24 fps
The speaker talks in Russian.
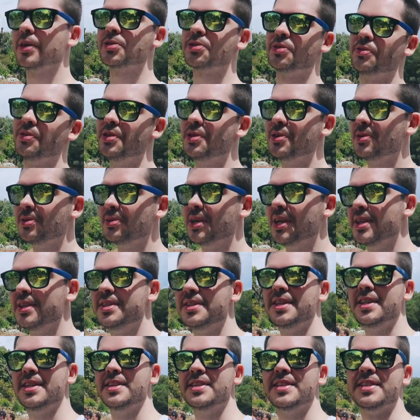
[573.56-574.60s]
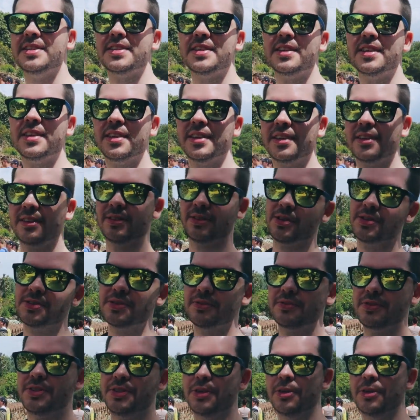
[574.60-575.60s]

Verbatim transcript: так что вы никуда не денетесь. То есть в